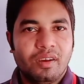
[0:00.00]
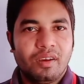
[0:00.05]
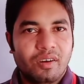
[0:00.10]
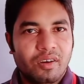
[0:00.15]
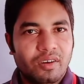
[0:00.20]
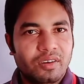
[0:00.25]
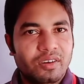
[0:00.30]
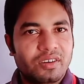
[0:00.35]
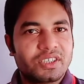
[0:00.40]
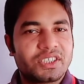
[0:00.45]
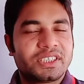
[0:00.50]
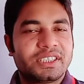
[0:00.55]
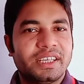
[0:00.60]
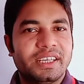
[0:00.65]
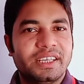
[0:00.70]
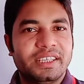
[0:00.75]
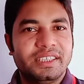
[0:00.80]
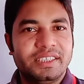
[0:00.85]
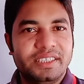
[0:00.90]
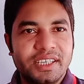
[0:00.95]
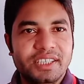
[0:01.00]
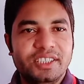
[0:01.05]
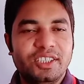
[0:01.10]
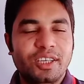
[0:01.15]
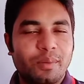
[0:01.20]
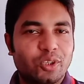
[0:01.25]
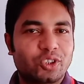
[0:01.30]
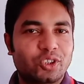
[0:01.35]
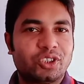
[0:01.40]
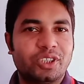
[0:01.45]
অনার্স দ্বিতীয়
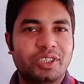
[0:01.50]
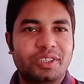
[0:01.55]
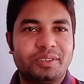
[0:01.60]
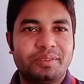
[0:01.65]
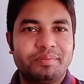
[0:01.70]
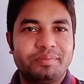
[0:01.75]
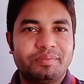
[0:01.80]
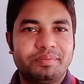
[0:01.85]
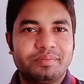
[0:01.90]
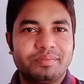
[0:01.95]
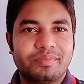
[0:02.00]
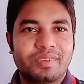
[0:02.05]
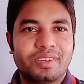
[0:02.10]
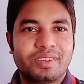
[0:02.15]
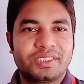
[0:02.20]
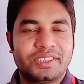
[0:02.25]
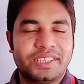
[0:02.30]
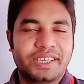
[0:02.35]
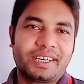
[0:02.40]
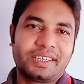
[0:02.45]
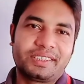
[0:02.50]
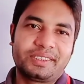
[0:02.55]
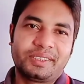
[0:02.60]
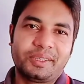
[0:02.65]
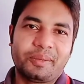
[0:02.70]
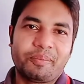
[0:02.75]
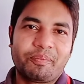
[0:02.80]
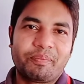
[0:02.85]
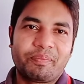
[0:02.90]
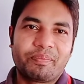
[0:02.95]
বর্ষের শিক্ষার্থী
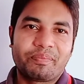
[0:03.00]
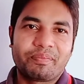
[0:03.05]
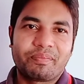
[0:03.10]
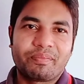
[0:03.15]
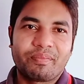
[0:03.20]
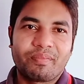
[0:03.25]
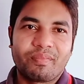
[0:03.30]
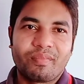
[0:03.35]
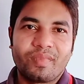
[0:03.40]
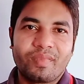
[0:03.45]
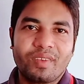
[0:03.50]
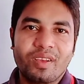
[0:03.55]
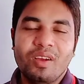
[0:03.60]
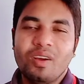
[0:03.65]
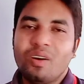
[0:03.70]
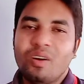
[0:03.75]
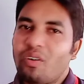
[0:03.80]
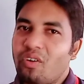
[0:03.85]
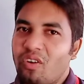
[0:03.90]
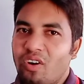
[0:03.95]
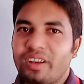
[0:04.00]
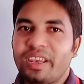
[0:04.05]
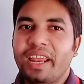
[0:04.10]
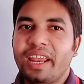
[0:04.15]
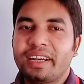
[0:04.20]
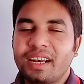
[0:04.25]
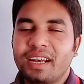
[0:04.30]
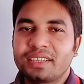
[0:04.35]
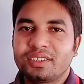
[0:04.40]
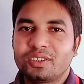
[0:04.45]
অনলাইন
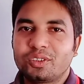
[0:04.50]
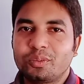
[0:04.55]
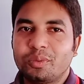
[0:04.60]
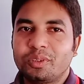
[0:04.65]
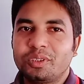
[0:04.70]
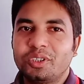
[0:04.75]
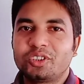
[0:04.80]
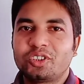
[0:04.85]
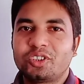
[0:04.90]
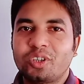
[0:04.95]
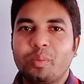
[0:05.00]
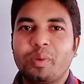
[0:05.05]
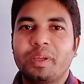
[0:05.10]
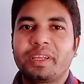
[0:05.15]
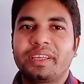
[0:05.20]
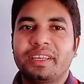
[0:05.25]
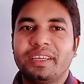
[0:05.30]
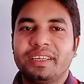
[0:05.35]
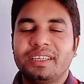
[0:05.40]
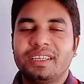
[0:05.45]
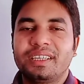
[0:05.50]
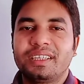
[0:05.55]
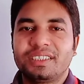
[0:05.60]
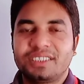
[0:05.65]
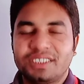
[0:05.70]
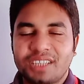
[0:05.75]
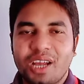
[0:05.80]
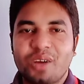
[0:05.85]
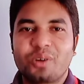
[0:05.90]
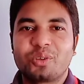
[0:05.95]
ক্লাসে তোমাদের সবাইকে
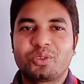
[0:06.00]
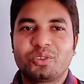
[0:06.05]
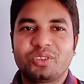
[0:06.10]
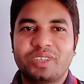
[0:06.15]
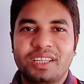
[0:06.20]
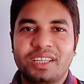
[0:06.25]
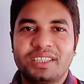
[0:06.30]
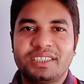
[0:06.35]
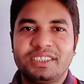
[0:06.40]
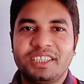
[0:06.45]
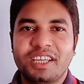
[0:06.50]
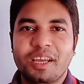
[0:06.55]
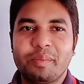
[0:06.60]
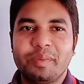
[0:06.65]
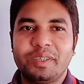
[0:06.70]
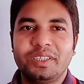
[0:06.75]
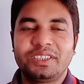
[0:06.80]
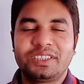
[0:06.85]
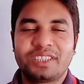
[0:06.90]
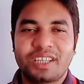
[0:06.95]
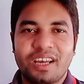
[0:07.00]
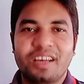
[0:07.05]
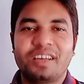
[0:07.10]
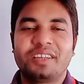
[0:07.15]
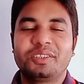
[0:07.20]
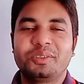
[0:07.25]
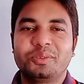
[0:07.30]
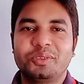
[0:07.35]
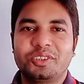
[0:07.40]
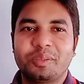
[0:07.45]
স্বাগত জানাচ্ছি আমি
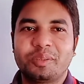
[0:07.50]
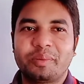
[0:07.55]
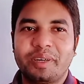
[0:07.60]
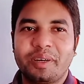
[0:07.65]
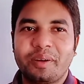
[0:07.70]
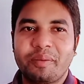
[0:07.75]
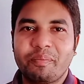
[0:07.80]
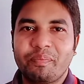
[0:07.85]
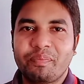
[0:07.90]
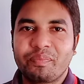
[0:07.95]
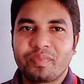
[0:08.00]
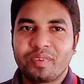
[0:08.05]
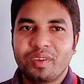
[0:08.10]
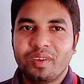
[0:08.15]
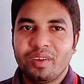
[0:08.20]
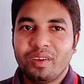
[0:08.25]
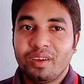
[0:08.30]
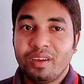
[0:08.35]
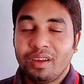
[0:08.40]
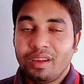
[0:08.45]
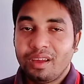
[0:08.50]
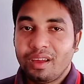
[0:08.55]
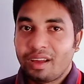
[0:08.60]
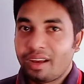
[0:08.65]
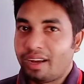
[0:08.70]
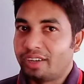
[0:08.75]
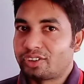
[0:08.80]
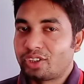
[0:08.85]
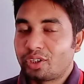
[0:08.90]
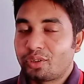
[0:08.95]
হাতিউজ্জামান
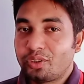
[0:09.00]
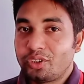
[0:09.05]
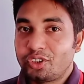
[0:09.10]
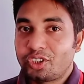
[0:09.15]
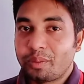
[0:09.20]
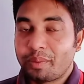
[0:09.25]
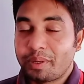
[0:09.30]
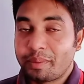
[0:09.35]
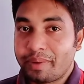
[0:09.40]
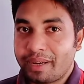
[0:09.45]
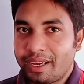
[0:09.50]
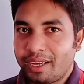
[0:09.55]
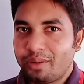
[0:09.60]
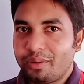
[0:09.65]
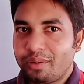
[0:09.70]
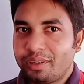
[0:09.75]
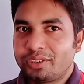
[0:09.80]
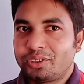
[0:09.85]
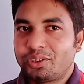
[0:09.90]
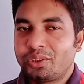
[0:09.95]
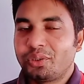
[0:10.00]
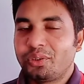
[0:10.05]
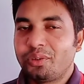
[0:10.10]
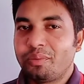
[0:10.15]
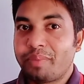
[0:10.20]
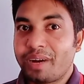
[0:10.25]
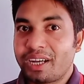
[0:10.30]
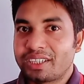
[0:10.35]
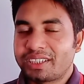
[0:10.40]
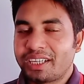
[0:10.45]
আশা করি সবাই ভালো আছো
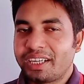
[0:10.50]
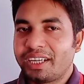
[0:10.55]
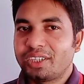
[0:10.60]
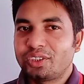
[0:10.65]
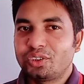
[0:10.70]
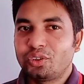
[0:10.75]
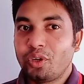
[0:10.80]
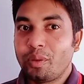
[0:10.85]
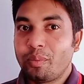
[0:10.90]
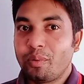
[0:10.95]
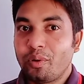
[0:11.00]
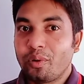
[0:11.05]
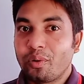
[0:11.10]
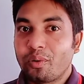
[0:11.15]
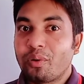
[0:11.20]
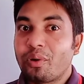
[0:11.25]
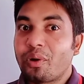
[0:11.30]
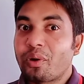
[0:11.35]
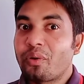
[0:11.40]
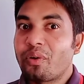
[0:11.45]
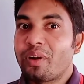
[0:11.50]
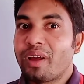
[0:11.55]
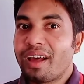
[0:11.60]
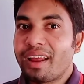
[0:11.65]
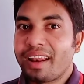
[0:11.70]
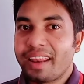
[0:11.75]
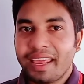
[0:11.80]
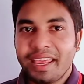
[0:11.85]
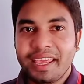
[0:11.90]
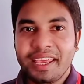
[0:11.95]
বাসায় আছো এবং করোনার
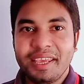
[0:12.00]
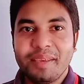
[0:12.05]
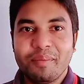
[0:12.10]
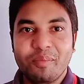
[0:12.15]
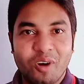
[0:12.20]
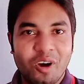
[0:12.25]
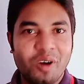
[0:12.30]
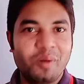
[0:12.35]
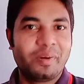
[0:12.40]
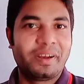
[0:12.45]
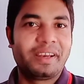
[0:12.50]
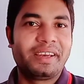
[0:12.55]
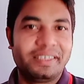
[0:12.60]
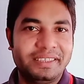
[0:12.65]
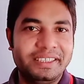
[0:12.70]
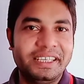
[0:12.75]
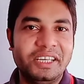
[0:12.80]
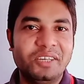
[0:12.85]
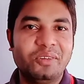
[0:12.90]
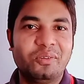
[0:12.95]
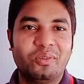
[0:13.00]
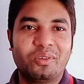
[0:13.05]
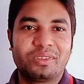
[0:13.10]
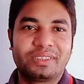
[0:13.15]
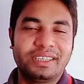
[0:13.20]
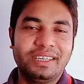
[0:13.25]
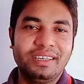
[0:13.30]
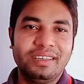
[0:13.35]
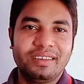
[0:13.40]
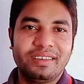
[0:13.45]
এই মহামারীর দিনগুলোতে
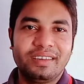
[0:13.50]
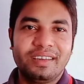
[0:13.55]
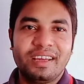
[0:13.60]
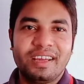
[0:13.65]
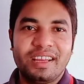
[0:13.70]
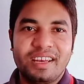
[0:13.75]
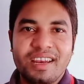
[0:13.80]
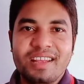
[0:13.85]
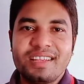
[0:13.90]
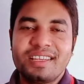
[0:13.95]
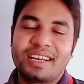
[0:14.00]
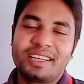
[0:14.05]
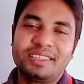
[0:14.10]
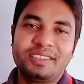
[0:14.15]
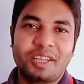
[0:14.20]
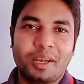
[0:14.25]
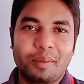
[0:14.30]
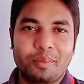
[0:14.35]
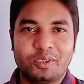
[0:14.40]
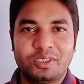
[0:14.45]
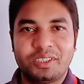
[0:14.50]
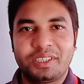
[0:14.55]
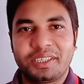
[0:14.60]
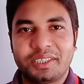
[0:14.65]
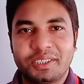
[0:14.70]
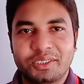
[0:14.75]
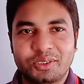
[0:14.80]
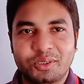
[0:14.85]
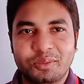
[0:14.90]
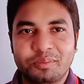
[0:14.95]
নিজেকে নিরাপদে রেখেছ